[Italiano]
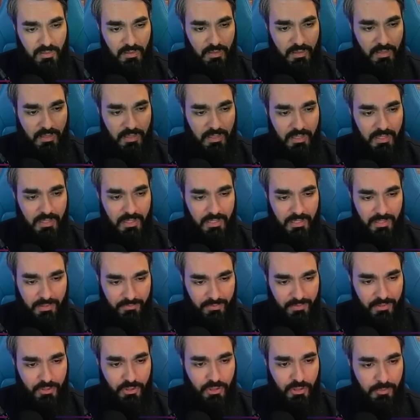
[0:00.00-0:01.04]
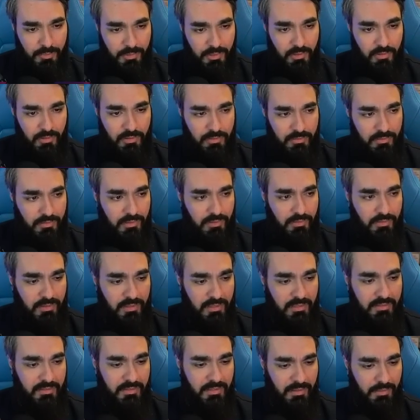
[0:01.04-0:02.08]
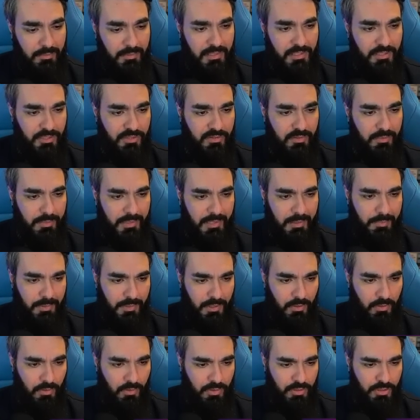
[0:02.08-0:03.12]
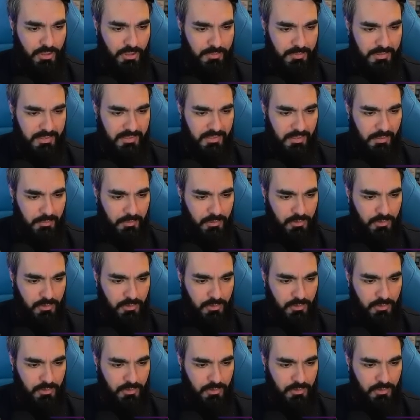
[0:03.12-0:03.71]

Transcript: e facciamo i conti con gli altri nemici. Va bene, però noi ci mettiamo